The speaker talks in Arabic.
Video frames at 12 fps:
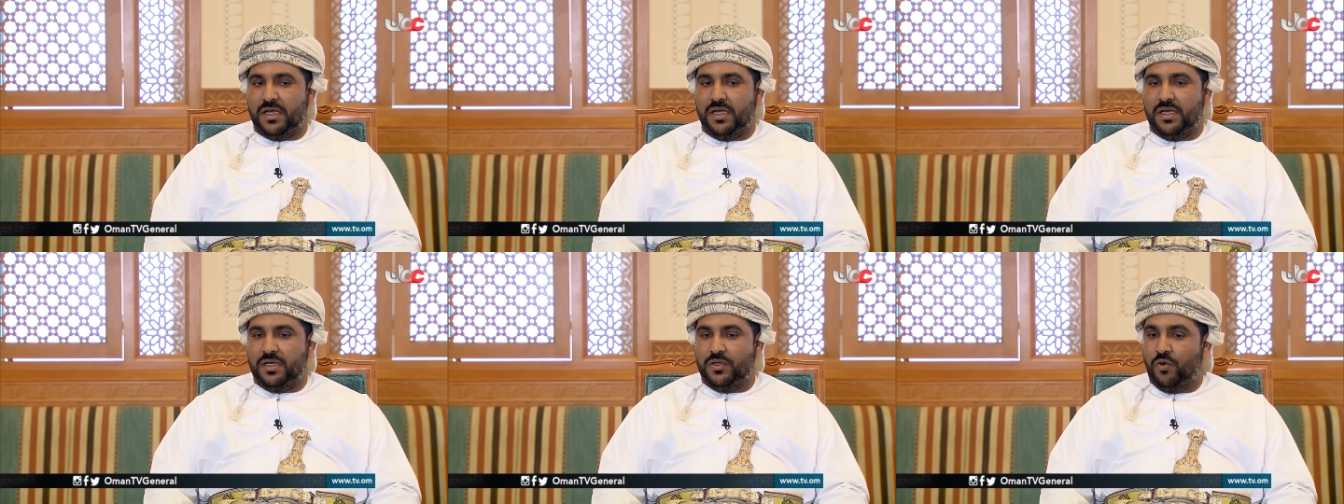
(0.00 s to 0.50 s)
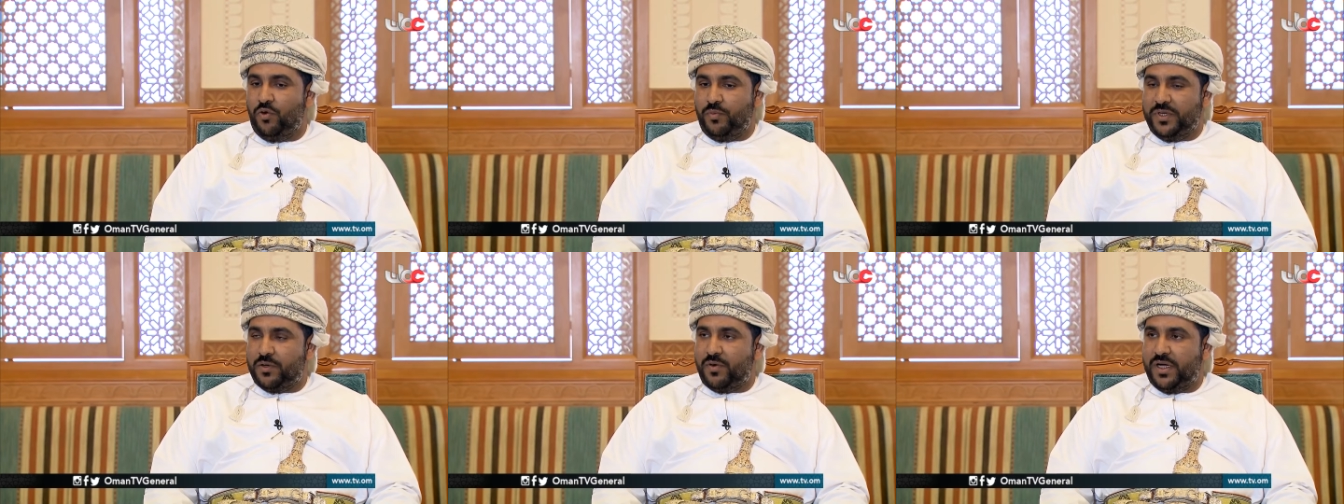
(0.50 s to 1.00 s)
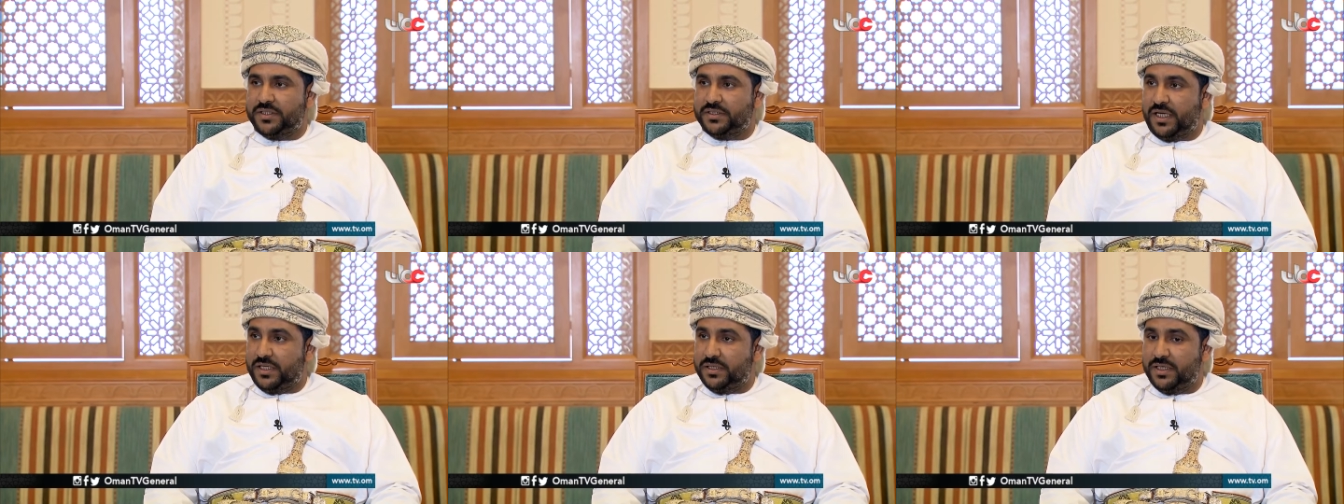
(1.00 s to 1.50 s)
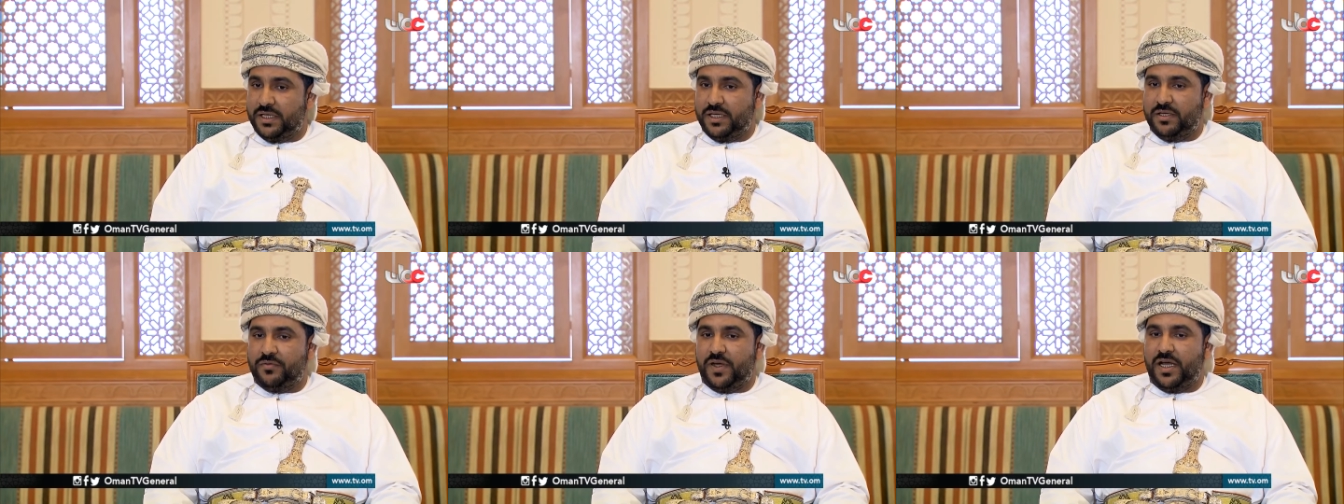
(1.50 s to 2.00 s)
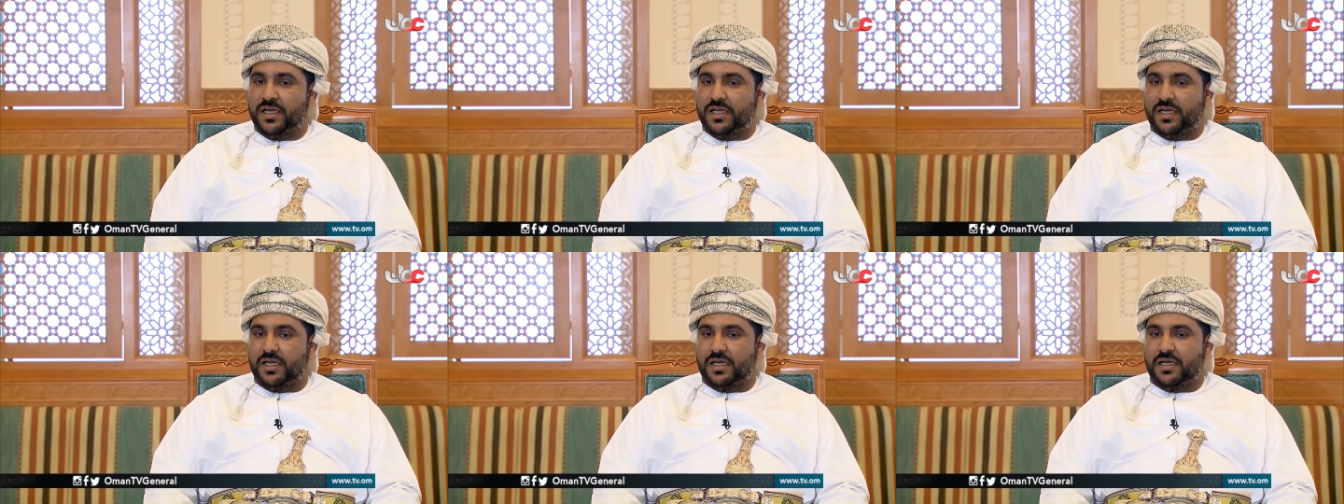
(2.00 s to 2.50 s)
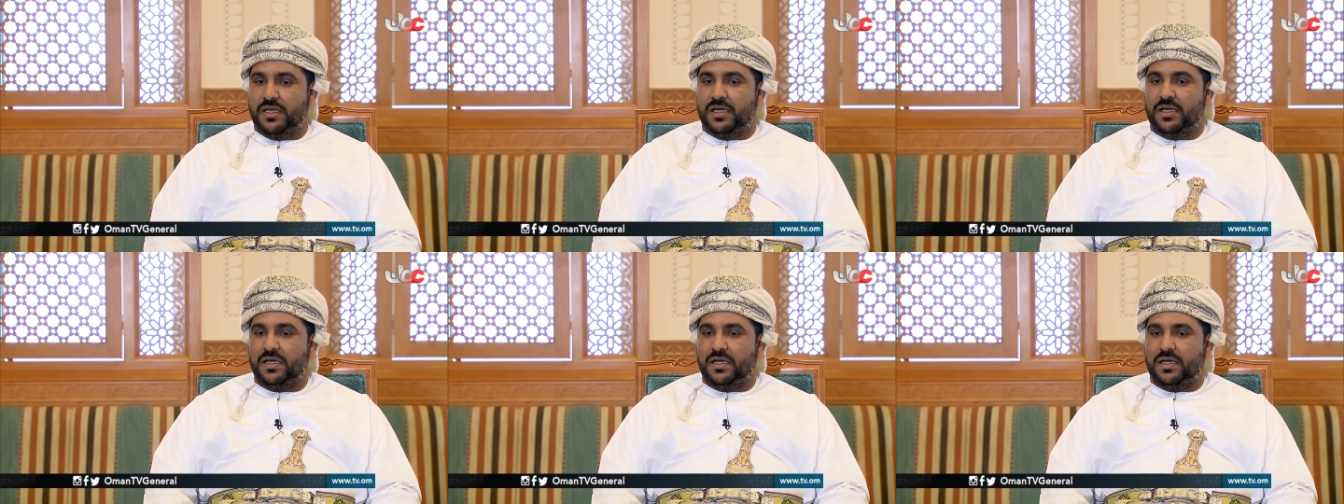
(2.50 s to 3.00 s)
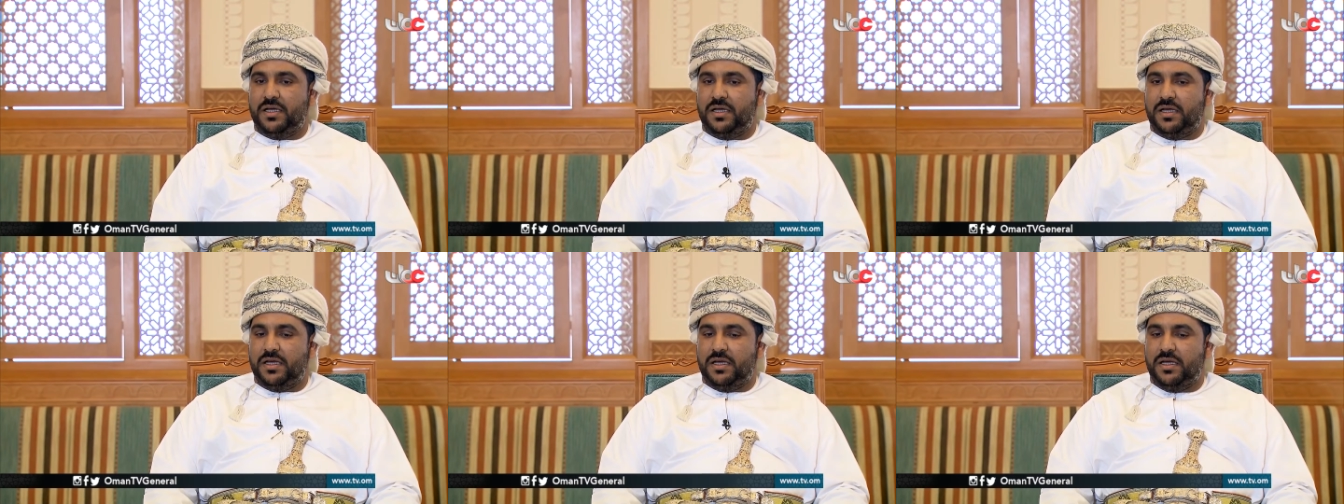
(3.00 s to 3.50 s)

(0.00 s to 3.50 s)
بنوع من أنواع الطعن فعلى آه،